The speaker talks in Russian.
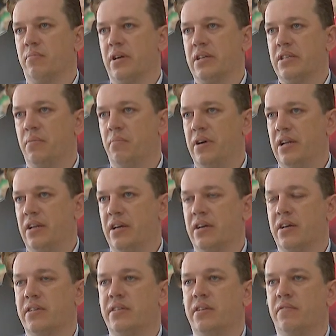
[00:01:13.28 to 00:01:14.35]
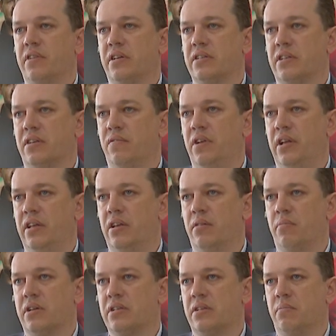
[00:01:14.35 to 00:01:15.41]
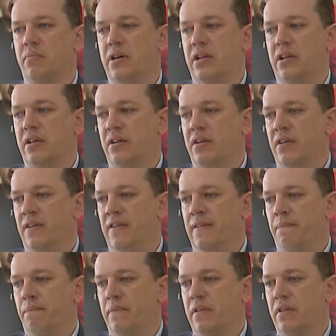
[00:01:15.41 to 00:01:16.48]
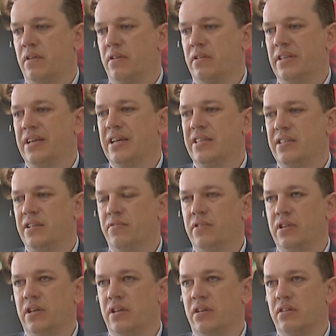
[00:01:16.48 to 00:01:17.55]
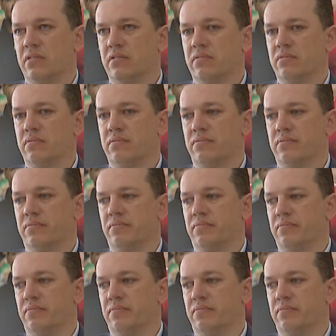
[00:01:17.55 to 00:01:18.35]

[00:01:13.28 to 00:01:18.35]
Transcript: максимально агрессивное заявление, максимально э, негативные э,